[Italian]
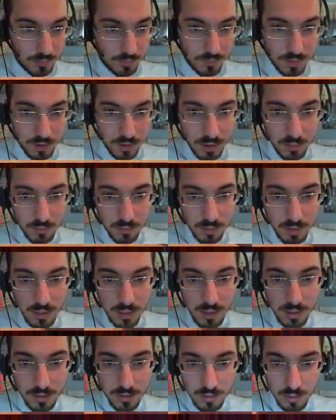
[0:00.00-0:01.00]
No,
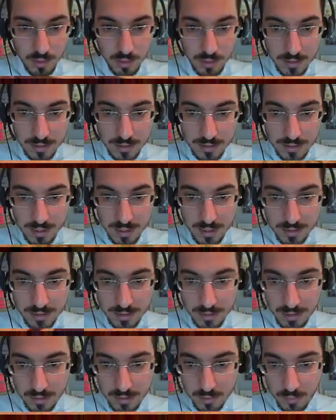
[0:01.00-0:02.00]
diciamo che nella zona
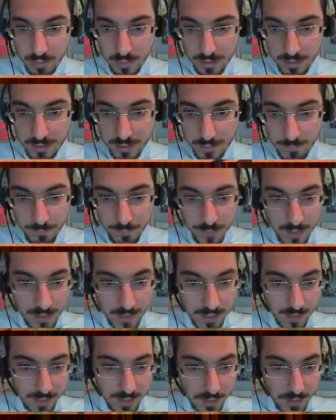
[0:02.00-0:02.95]
desertica qui di